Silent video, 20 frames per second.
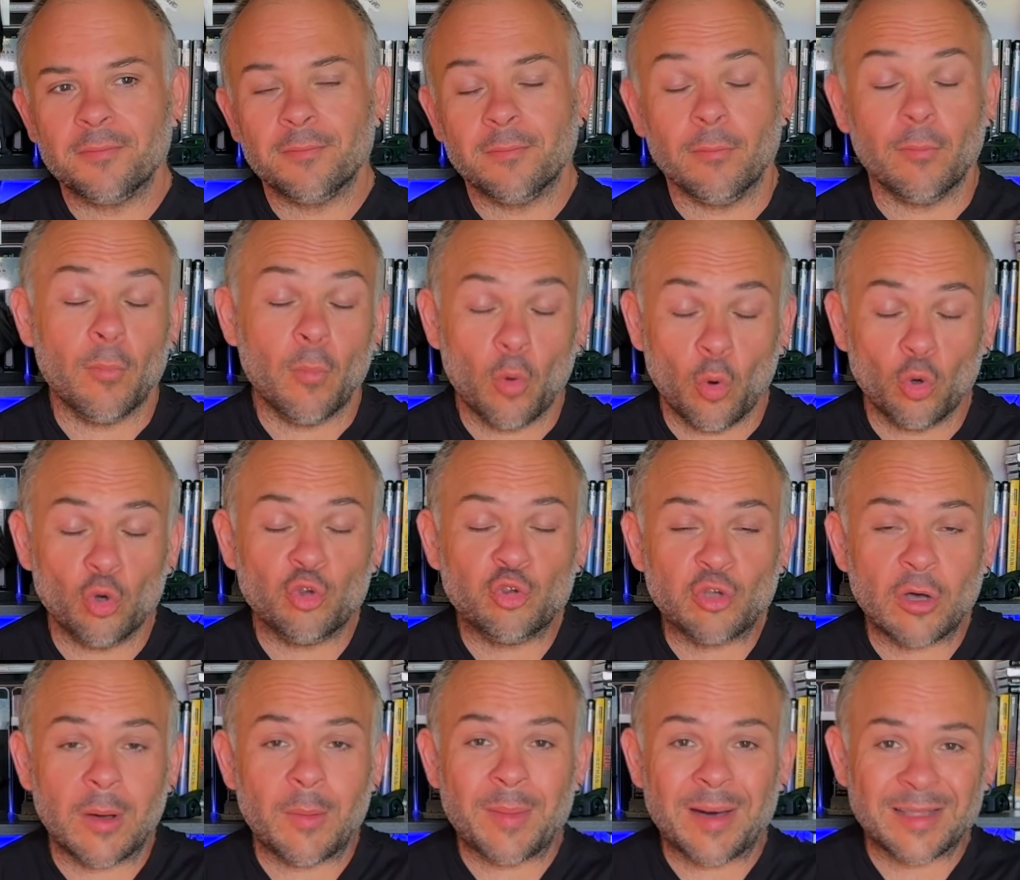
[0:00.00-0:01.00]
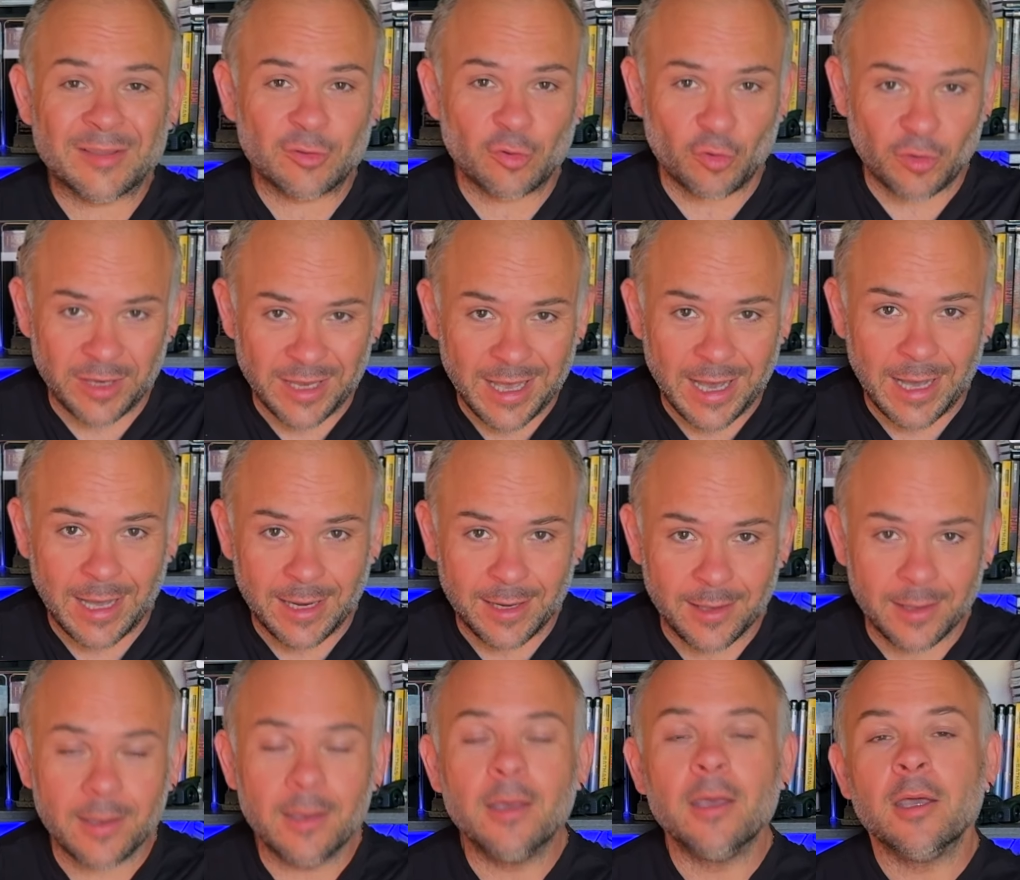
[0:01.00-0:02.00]
molto
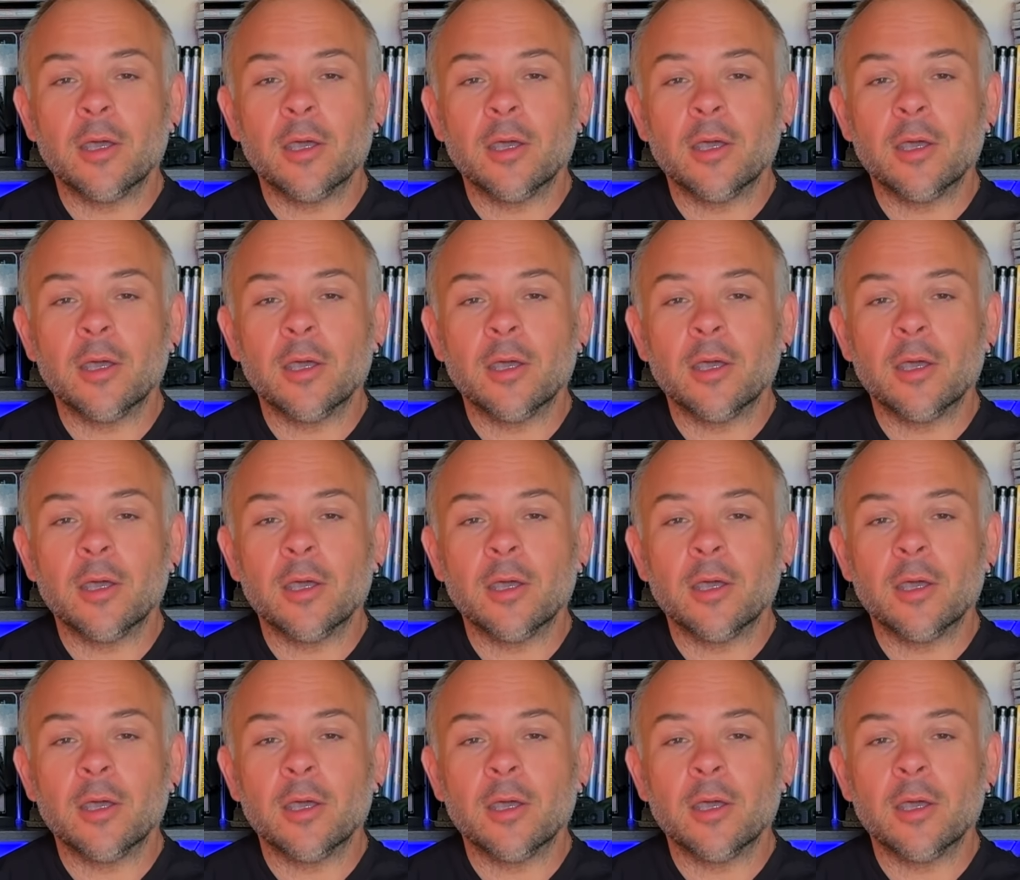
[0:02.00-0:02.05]
amatoriale